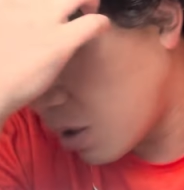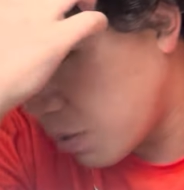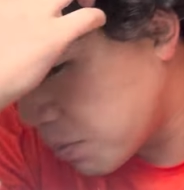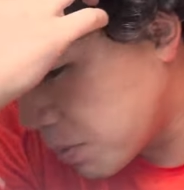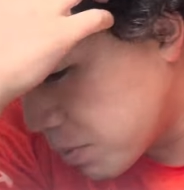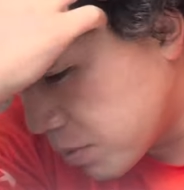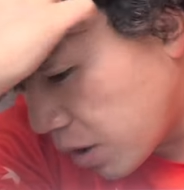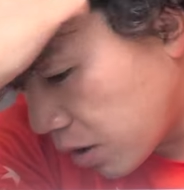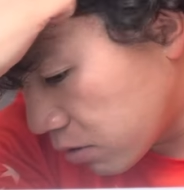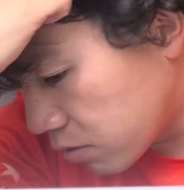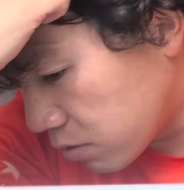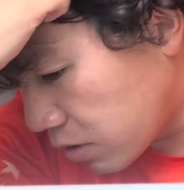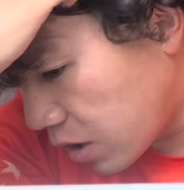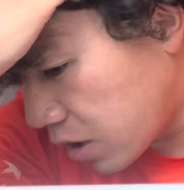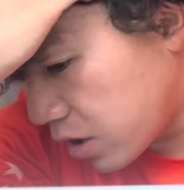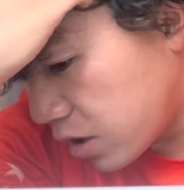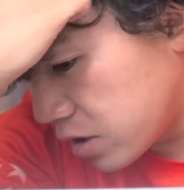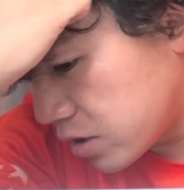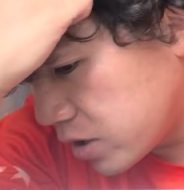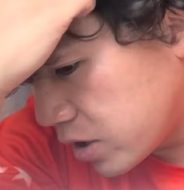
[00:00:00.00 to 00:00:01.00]
上村のなん
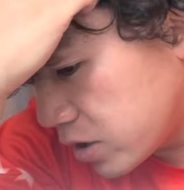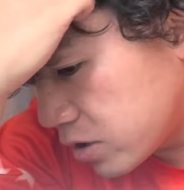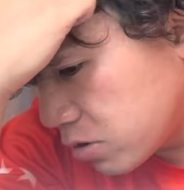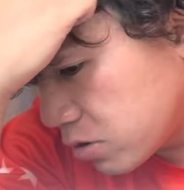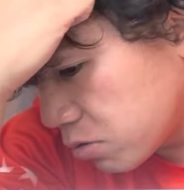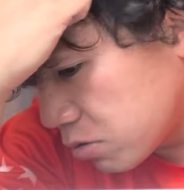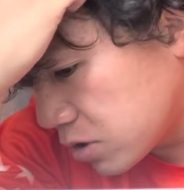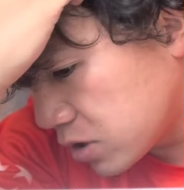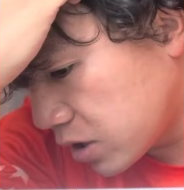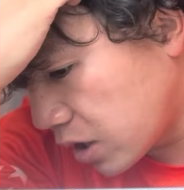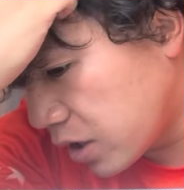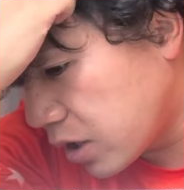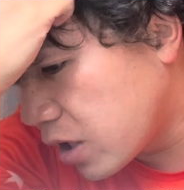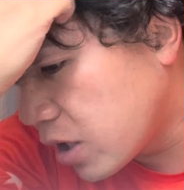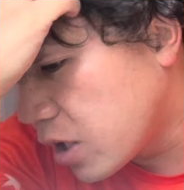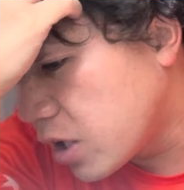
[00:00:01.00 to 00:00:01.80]
かね、成長したね、